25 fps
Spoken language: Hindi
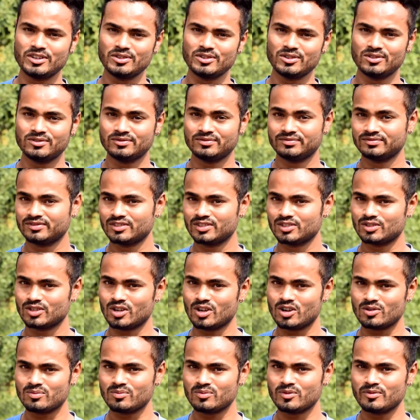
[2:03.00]
वीडियो
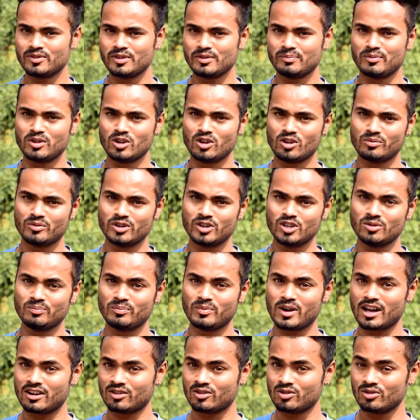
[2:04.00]
शॉर्ट मूवी ब्लॉग वीडियो
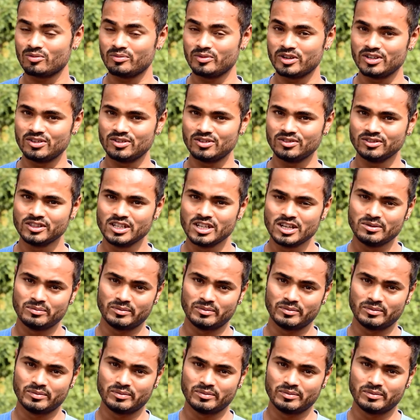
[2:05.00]
पार्कोर वीडियो